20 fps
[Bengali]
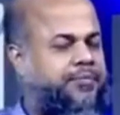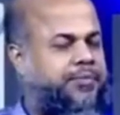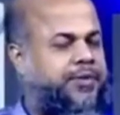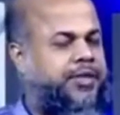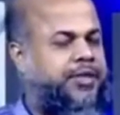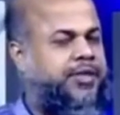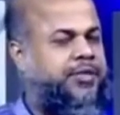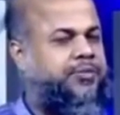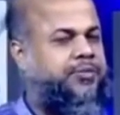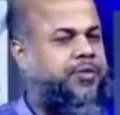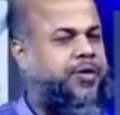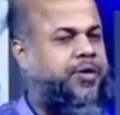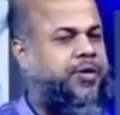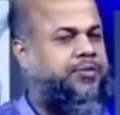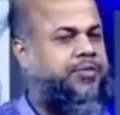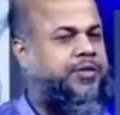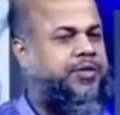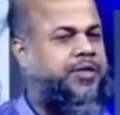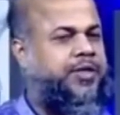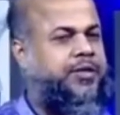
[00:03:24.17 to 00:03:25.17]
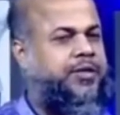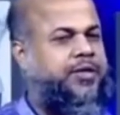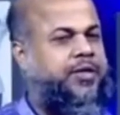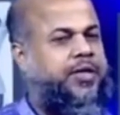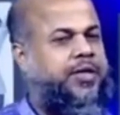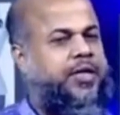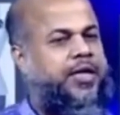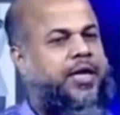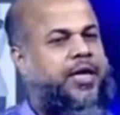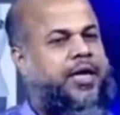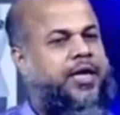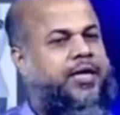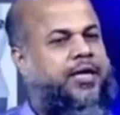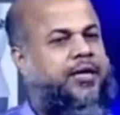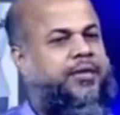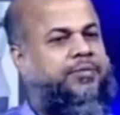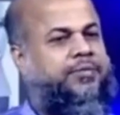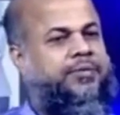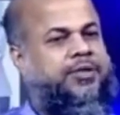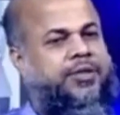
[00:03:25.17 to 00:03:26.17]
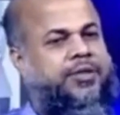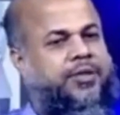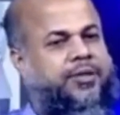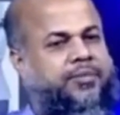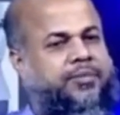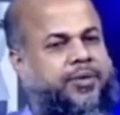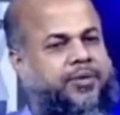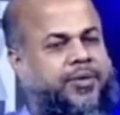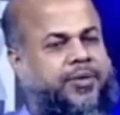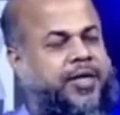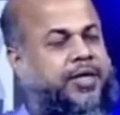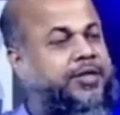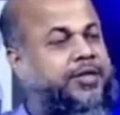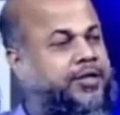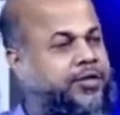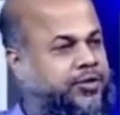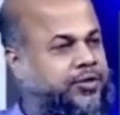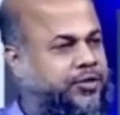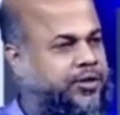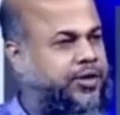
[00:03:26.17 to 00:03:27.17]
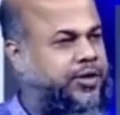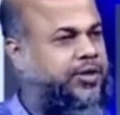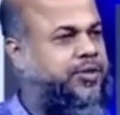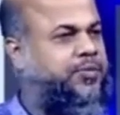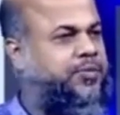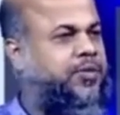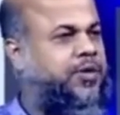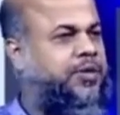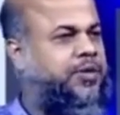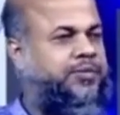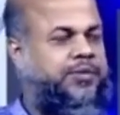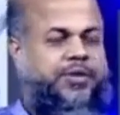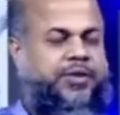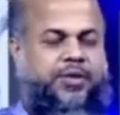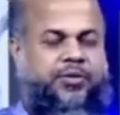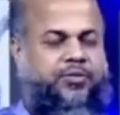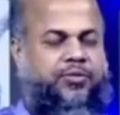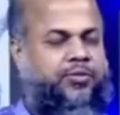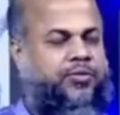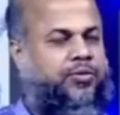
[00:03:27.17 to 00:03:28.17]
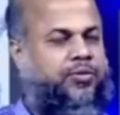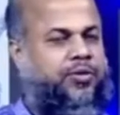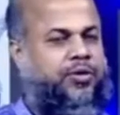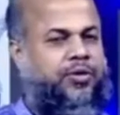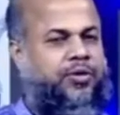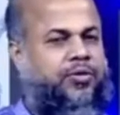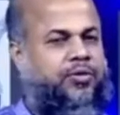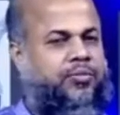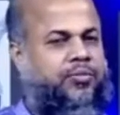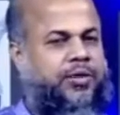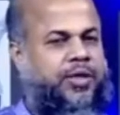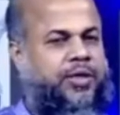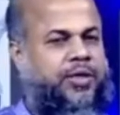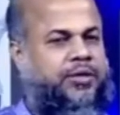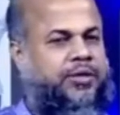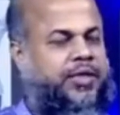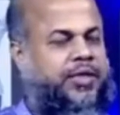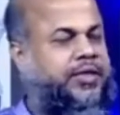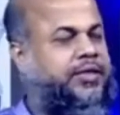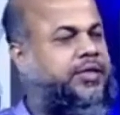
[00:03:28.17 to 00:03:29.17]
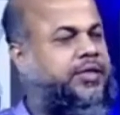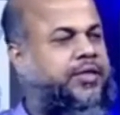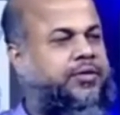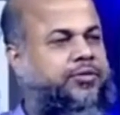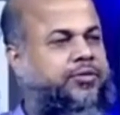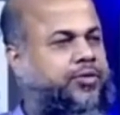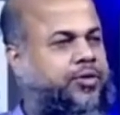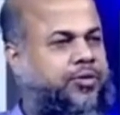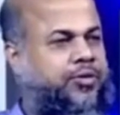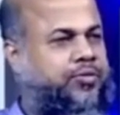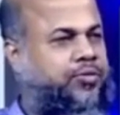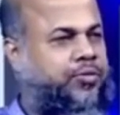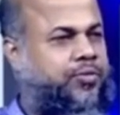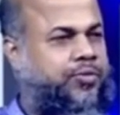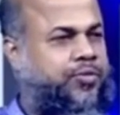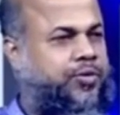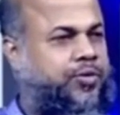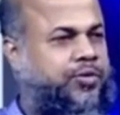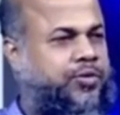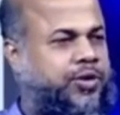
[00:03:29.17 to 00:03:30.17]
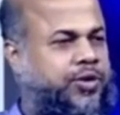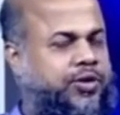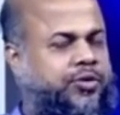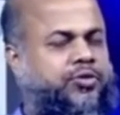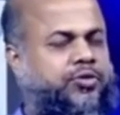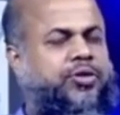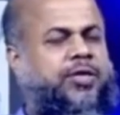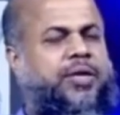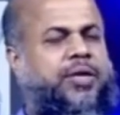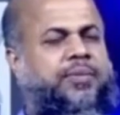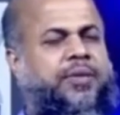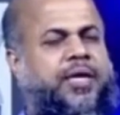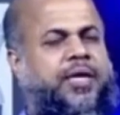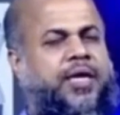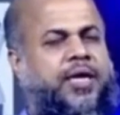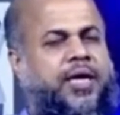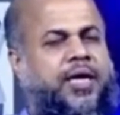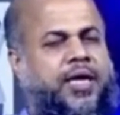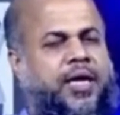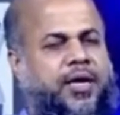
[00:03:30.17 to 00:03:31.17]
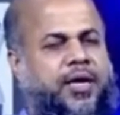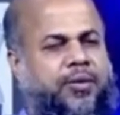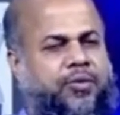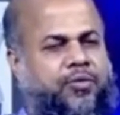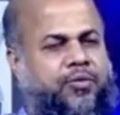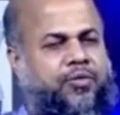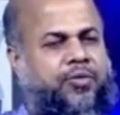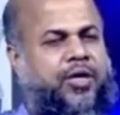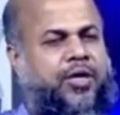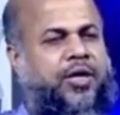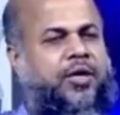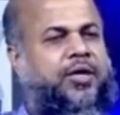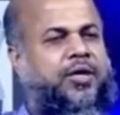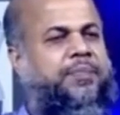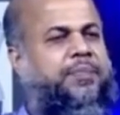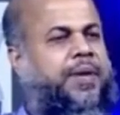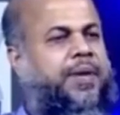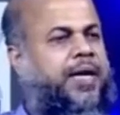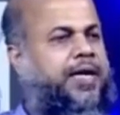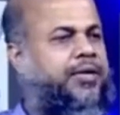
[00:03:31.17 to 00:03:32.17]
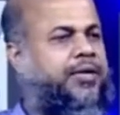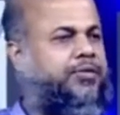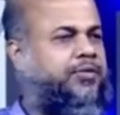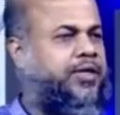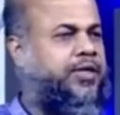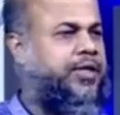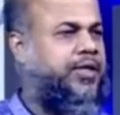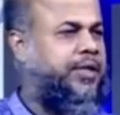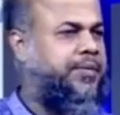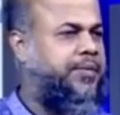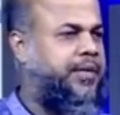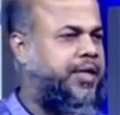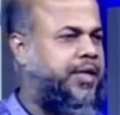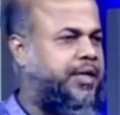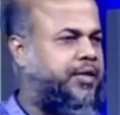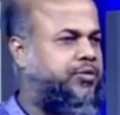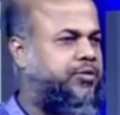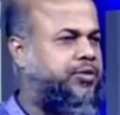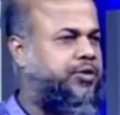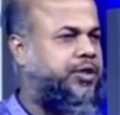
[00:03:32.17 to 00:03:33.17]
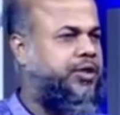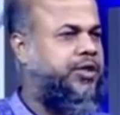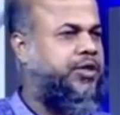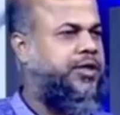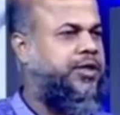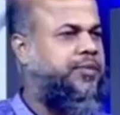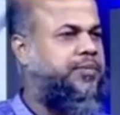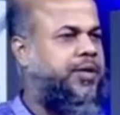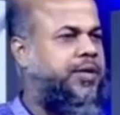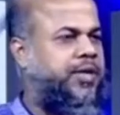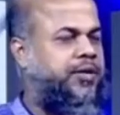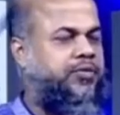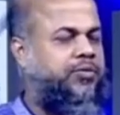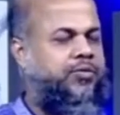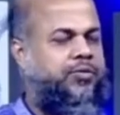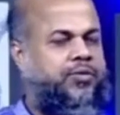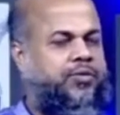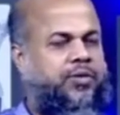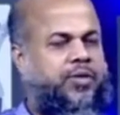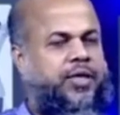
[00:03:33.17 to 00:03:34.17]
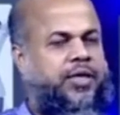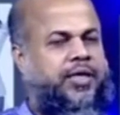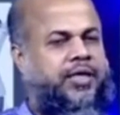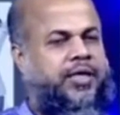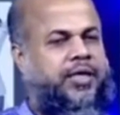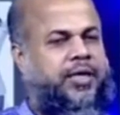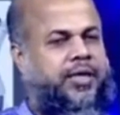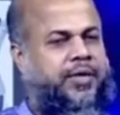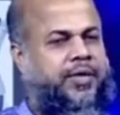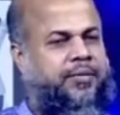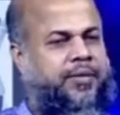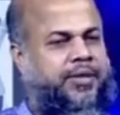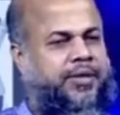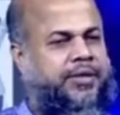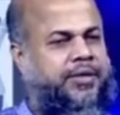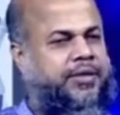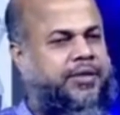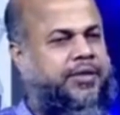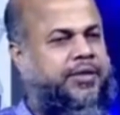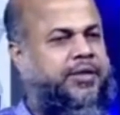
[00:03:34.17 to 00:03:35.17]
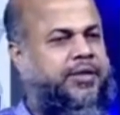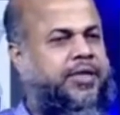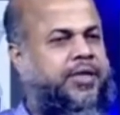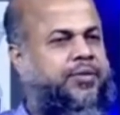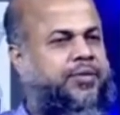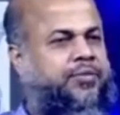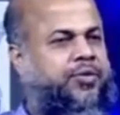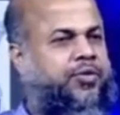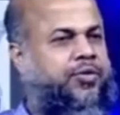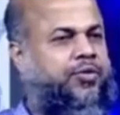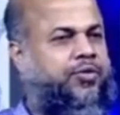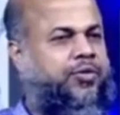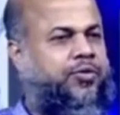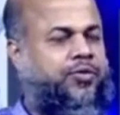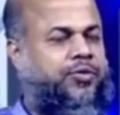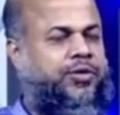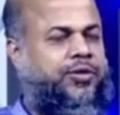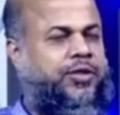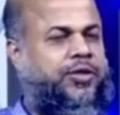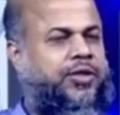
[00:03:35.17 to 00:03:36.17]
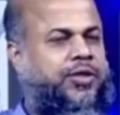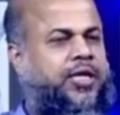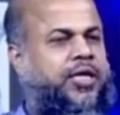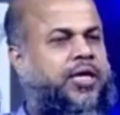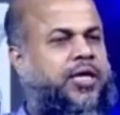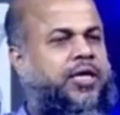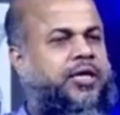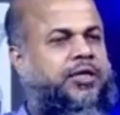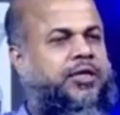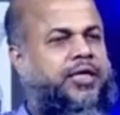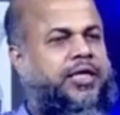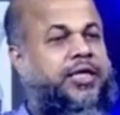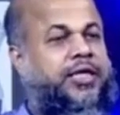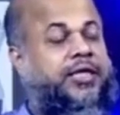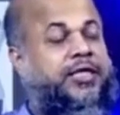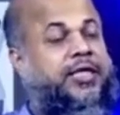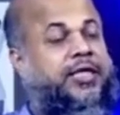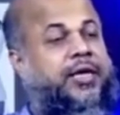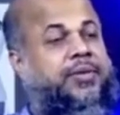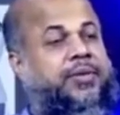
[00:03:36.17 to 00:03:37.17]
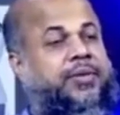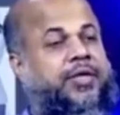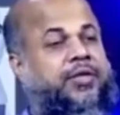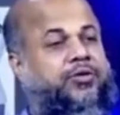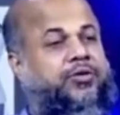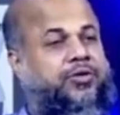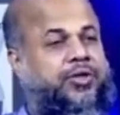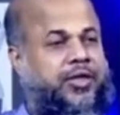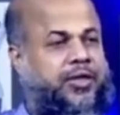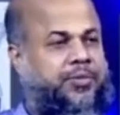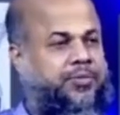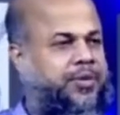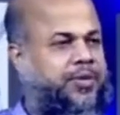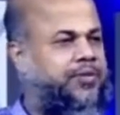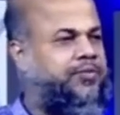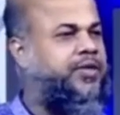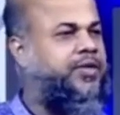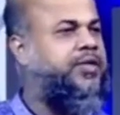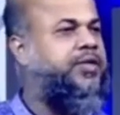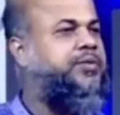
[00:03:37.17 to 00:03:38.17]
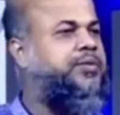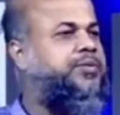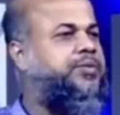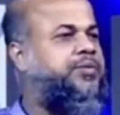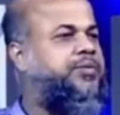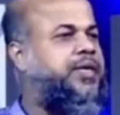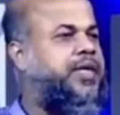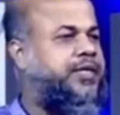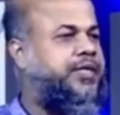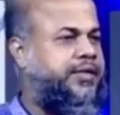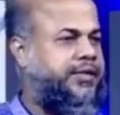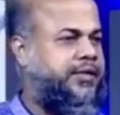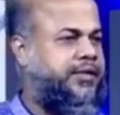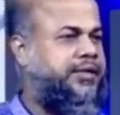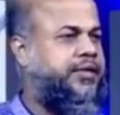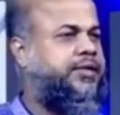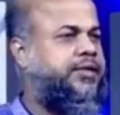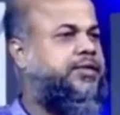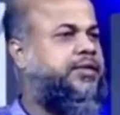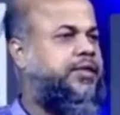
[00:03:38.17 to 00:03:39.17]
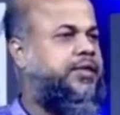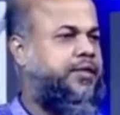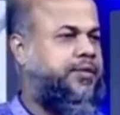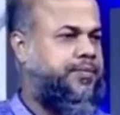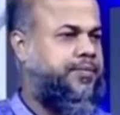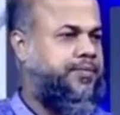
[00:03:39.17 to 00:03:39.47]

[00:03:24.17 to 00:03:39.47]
ডিস্ক প্রলাপস নিয়ে যেটা আমরা বলি অ্যান্টিরিয়র ডিস্ক প্রলাপস নিয়ে কোনো মানে টেনশন করার কোনো প্রয়োজন নেই যদি আমরা কোনো কারণে পাই রুগীর এমআরআই করতে গিয়ে বা কোনো বা সিটি স্ক্যানে মনে হলো যেটা সেক্ষেত্রে আমরা কিন্তু তাকে প্রিভেন্টিভ বিভিন্ন এক্সারসাইজ দিই